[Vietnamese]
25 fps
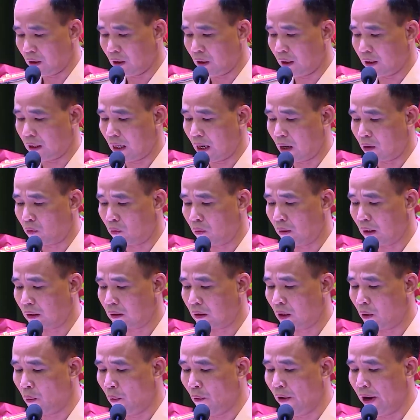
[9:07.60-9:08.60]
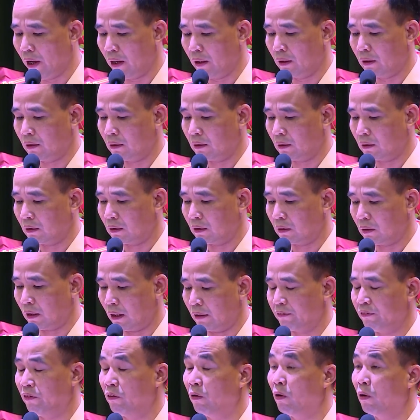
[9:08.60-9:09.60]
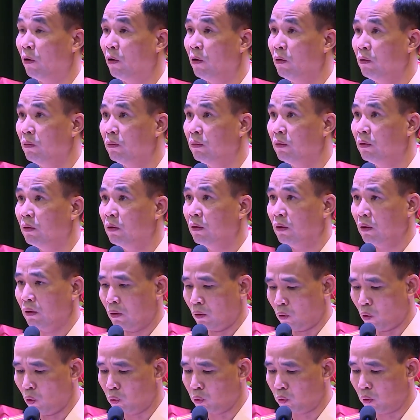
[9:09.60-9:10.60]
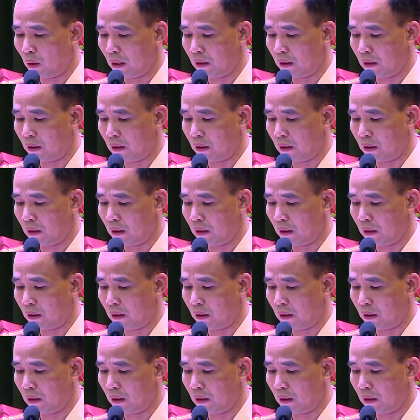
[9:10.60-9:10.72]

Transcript: pì mừng xíp xàm cầm bườn hà, pì bắt nâng cầu hỏi hạ xíp